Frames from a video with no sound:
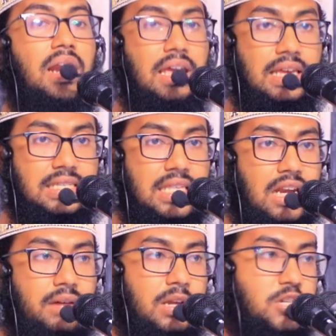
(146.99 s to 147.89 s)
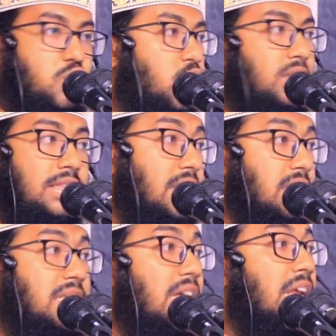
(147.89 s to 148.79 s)
আলাইহিসালামের সন্তান
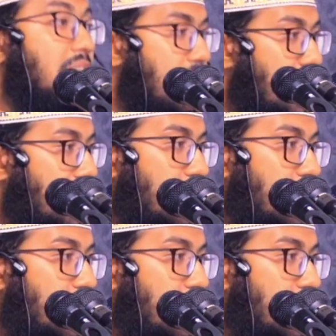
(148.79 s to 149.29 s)
ছিলেন না